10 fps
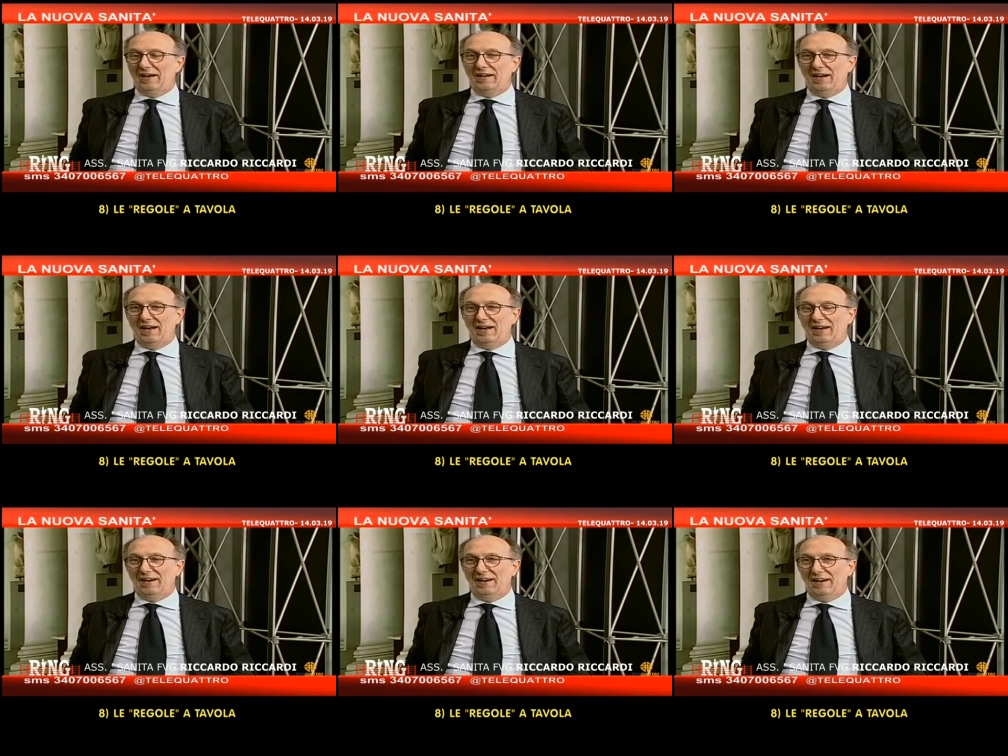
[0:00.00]
e
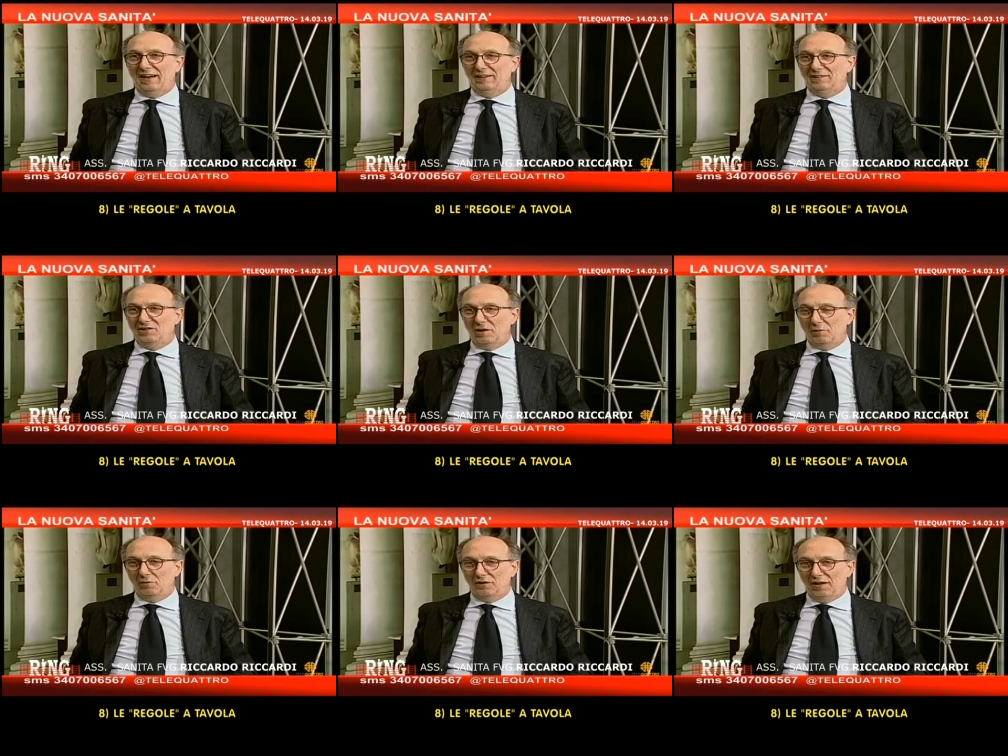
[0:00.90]
nella, e nella
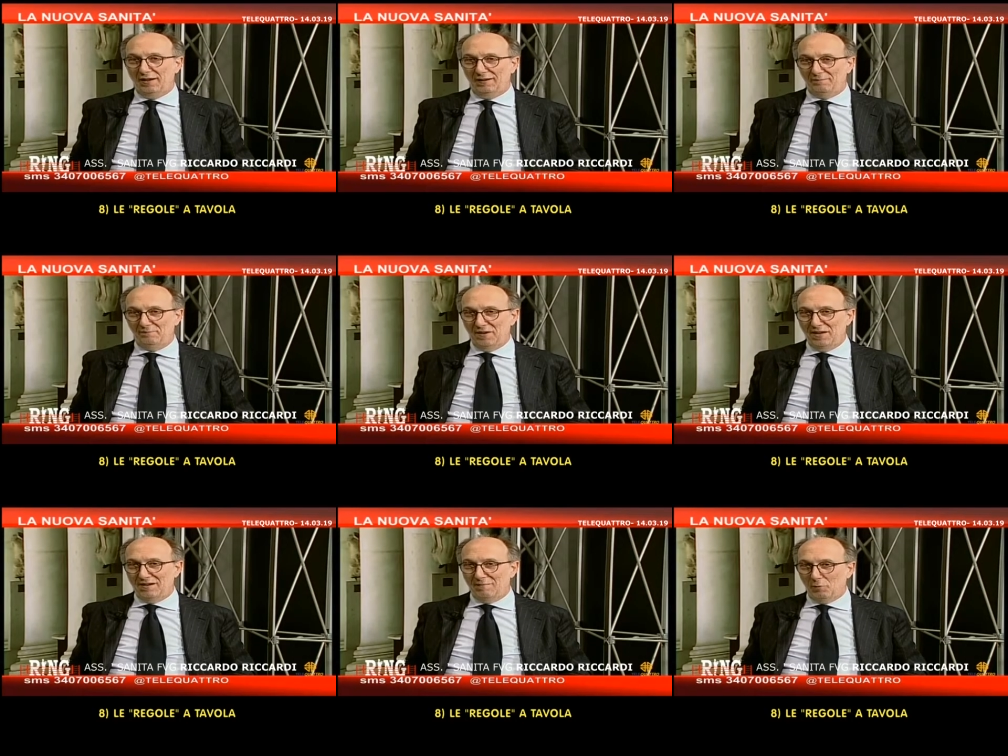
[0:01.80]
diciamo, della,
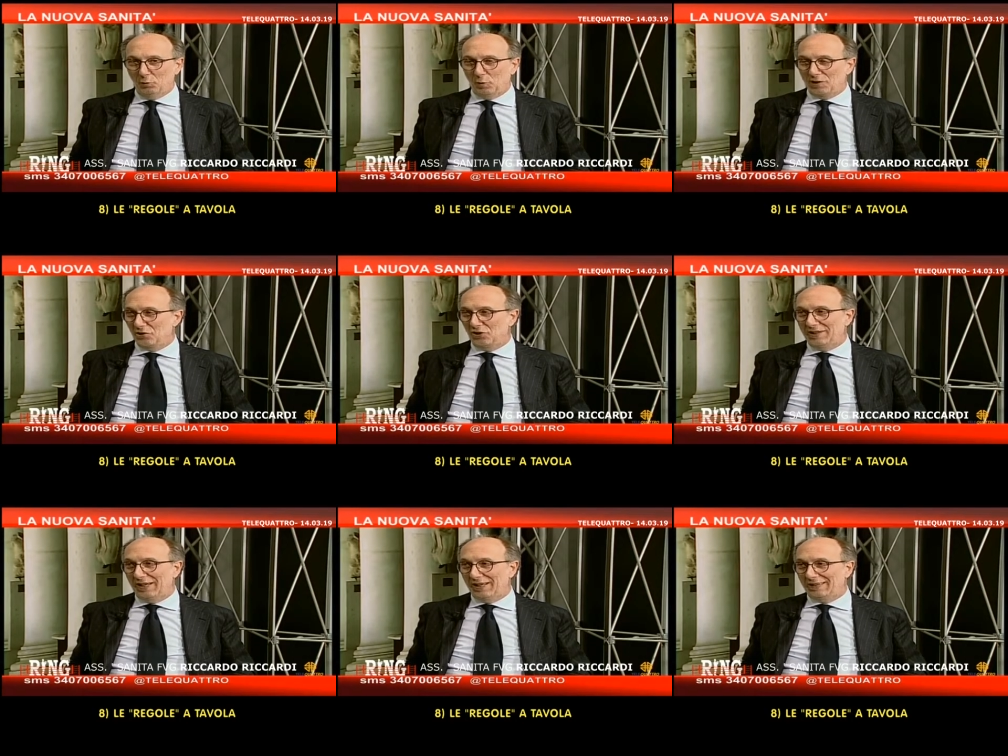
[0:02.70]
mutua
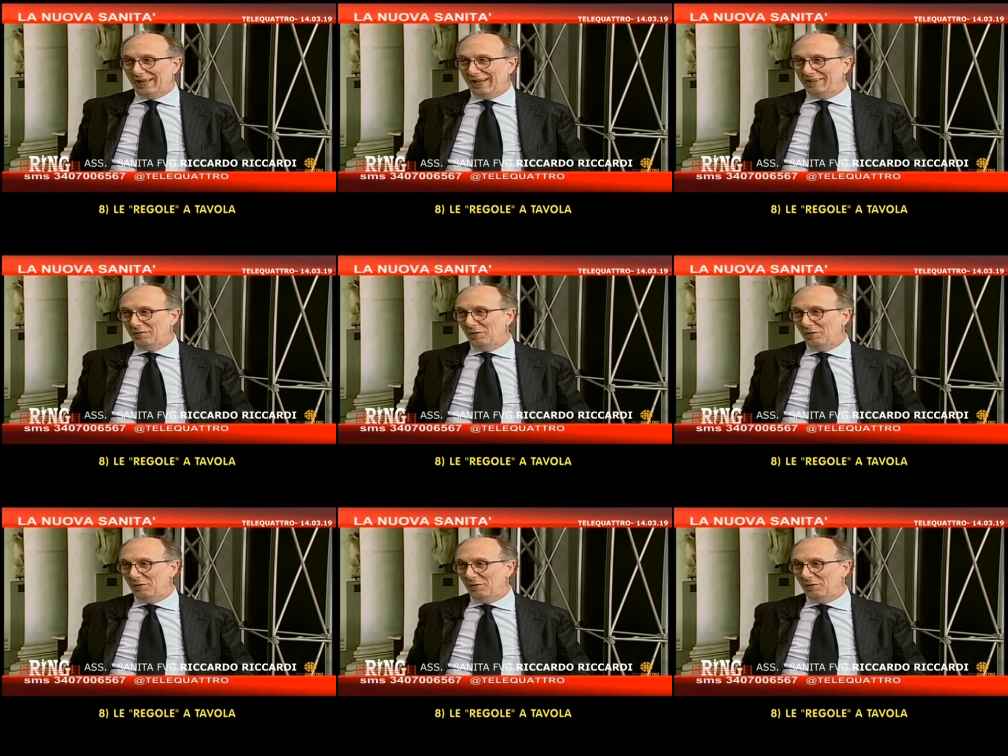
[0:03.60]
solidarietà di